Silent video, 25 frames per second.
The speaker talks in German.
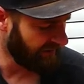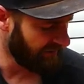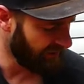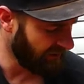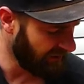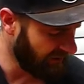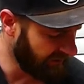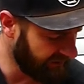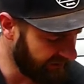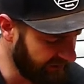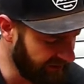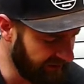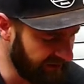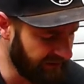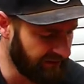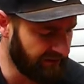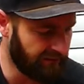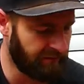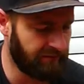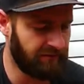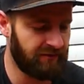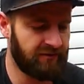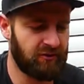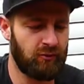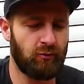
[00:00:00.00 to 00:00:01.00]
Ja, die
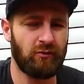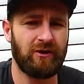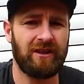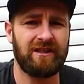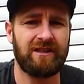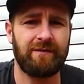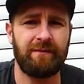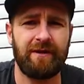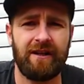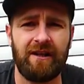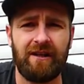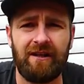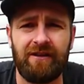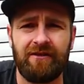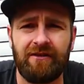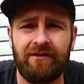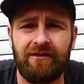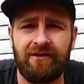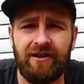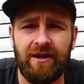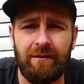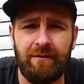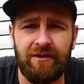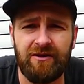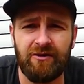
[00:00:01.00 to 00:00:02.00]
Zusatzmittel,
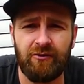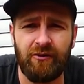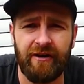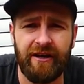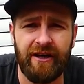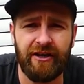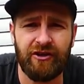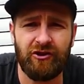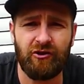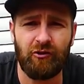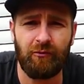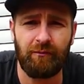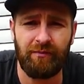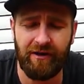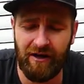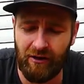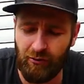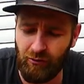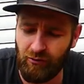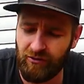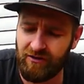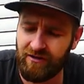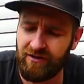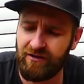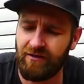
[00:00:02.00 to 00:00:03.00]
die man zur Herstellung
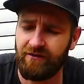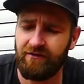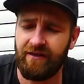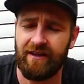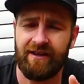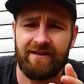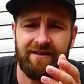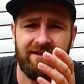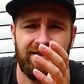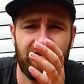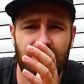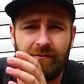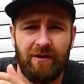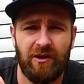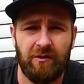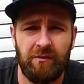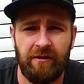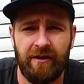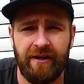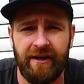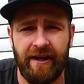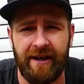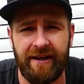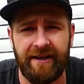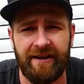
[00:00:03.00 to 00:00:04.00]
braucht, wie jetzt zum
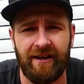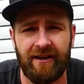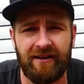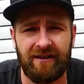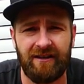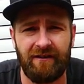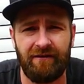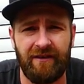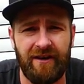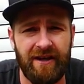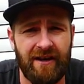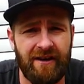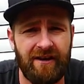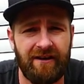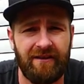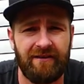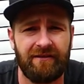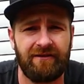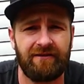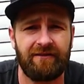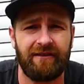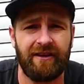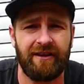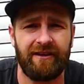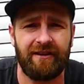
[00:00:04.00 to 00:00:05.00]
Beispiel den Endaktivierer,
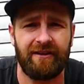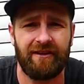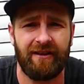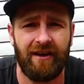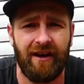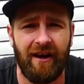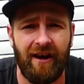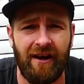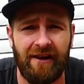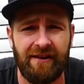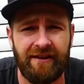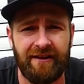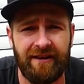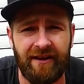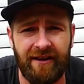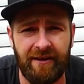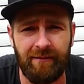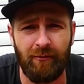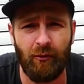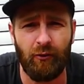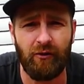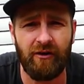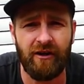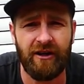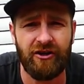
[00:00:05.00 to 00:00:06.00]
den erhaltet ihr
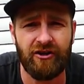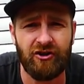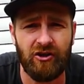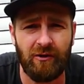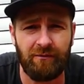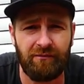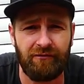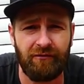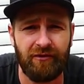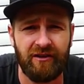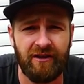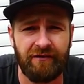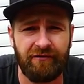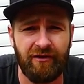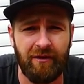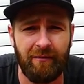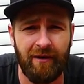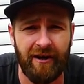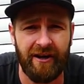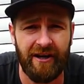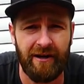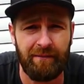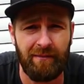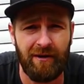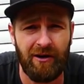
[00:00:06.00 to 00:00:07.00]
im Online-Shop von der
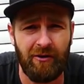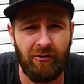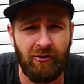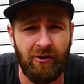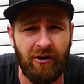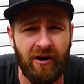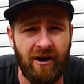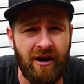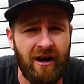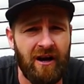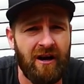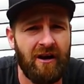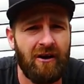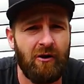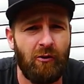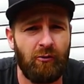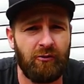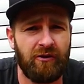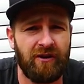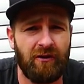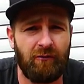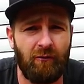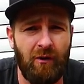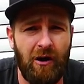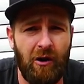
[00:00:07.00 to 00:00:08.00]
Firma Hebau
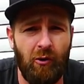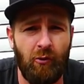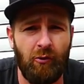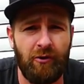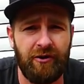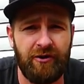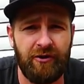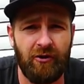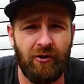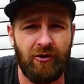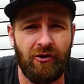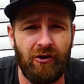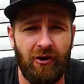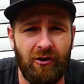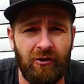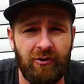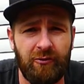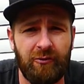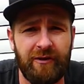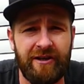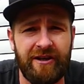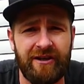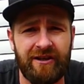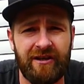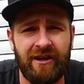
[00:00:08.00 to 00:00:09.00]
unter Wow Your
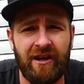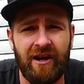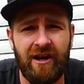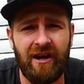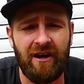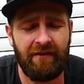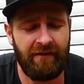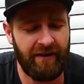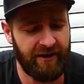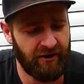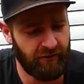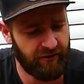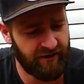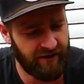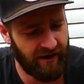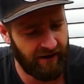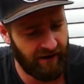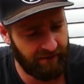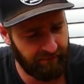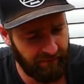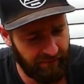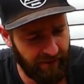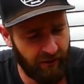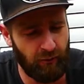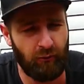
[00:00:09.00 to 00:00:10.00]
Concrete. Werde ich euch
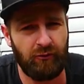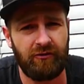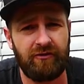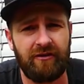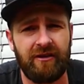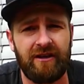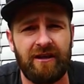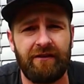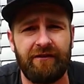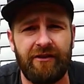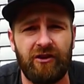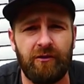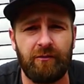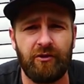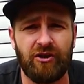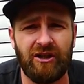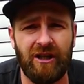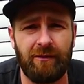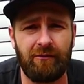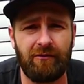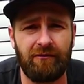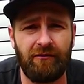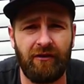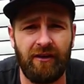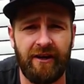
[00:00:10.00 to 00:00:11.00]
mal unten in der
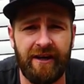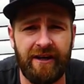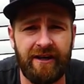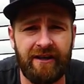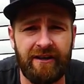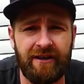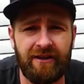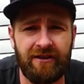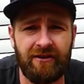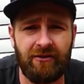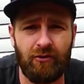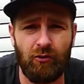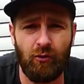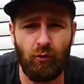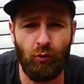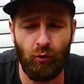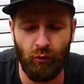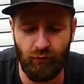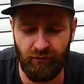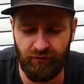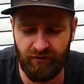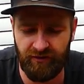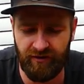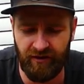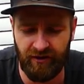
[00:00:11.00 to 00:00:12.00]
Videobeschreibung verlinken
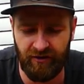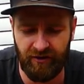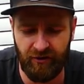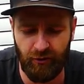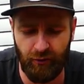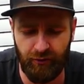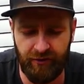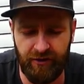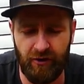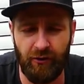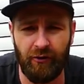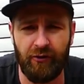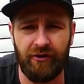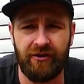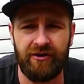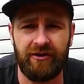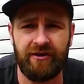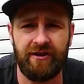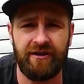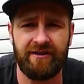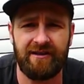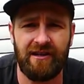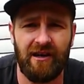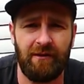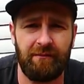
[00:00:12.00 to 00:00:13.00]
und dann könnt ihr euch
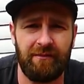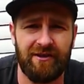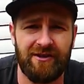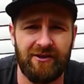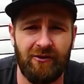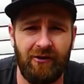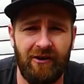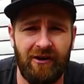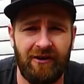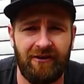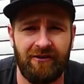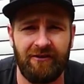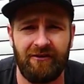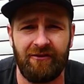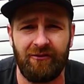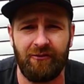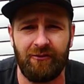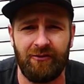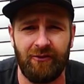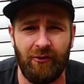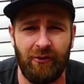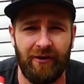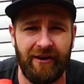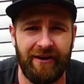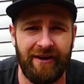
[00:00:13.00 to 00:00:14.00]
die Sachen besorgen
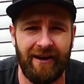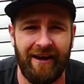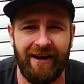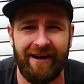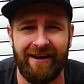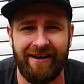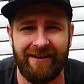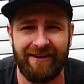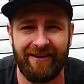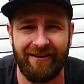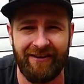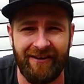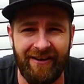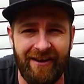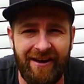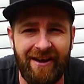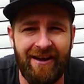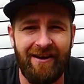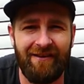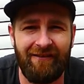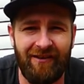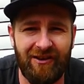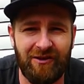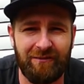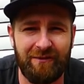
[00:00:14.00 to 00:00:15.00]
und euren eigenen
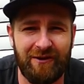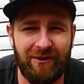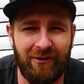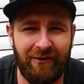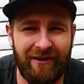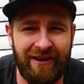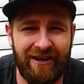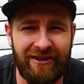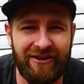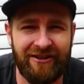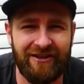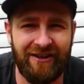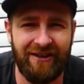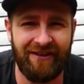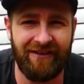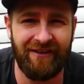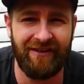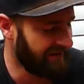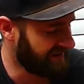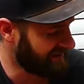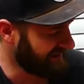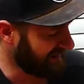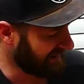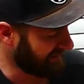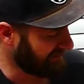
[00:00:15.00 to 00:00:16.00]
Waschbeton herstellen.
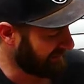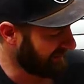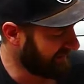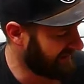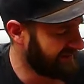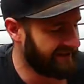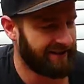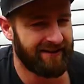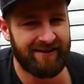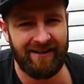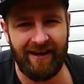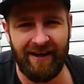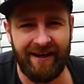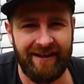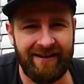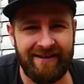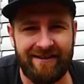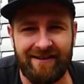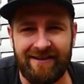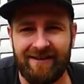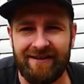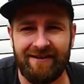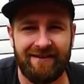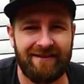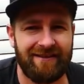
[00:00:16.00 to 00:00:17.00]
Wie gesagt, bei den
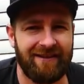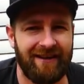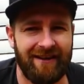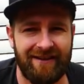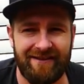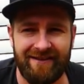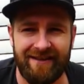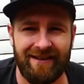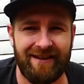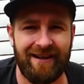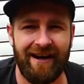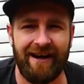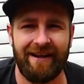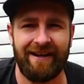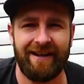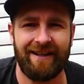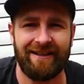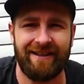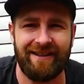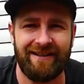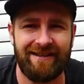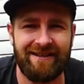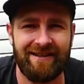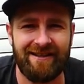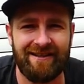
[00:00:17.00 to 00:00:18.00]
Designs, da sind keine
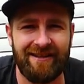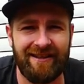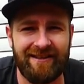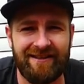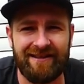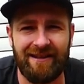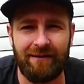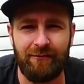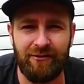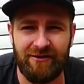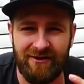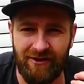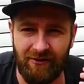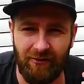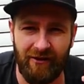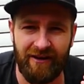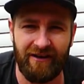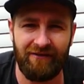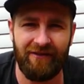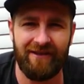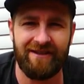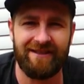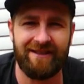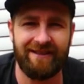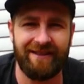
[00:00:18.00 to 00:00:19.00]
Grenzen gesetzt, da müsst ihr nur
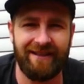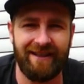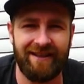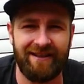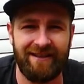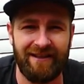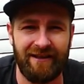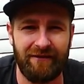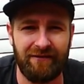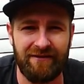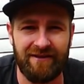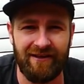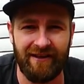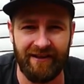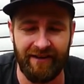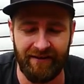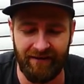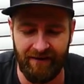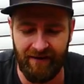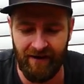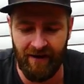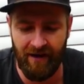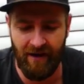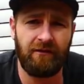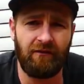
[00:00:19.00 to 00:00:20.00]
etwas kreativ sein.